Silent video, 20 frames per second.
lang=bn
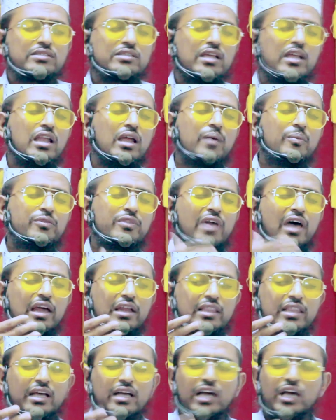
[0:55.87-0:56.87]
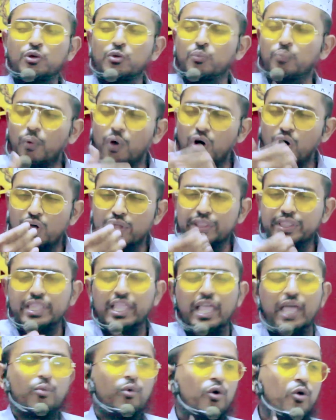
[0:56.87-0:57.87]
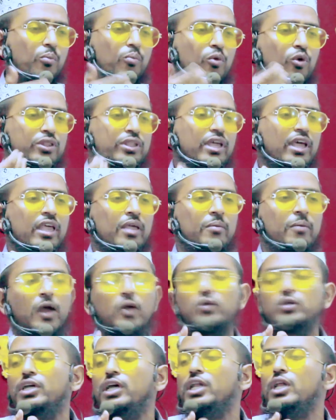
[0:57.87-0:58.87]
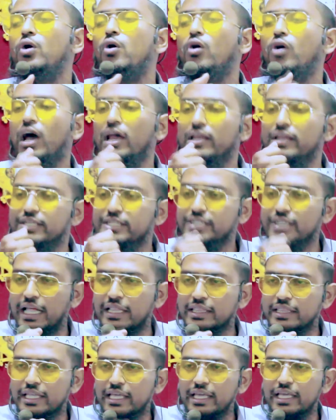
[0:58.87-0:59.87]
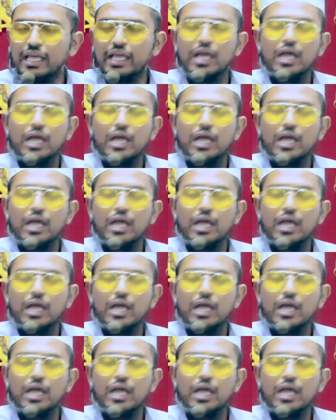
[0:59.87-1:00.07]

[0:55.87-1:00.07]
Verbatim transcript: সাল্লাম যার দেখানো পথ এবং মতেই মানুষের ইহকালীন শান্তি